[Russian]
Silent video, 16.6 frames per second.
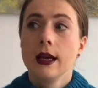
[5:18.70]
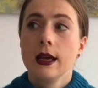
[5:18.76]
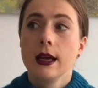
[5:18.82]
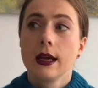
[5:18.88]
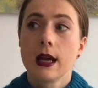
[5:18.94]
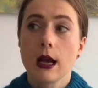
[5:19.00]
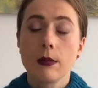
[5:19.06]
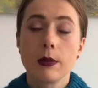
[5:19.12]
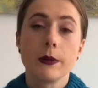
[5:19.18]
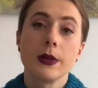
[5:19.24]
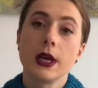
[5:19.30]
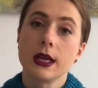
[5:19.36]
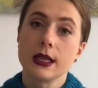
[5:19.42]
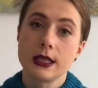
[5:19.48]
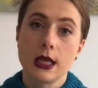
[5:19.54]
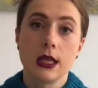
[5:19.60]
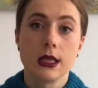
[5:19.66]
Как бы мне
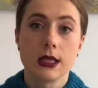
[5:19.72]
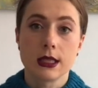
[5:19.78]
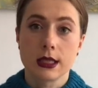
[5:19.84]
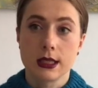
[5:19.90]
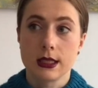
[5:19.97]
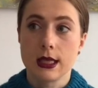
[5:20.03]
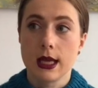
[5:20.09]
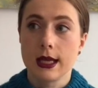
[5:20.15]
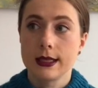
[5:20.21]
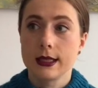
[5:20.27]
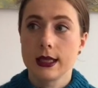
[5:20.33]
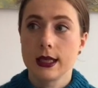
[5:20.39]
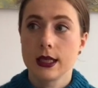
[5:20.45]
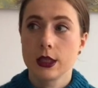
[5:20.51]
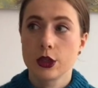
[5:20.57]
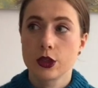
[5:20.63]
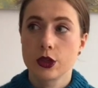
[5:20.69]
хотелось сказать,
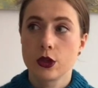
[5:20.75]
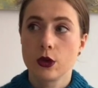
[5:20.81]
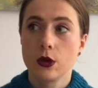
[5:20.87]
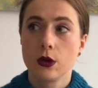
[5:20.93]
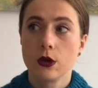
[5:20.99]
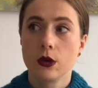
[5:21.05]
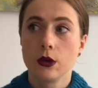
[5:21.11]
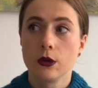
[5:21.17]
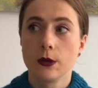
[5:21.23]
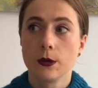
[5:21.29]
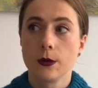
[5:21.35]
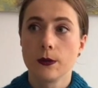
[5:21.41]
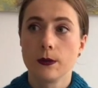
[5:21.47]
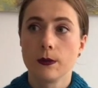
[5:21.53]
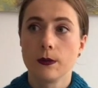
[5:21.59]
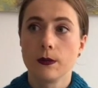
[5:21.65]
что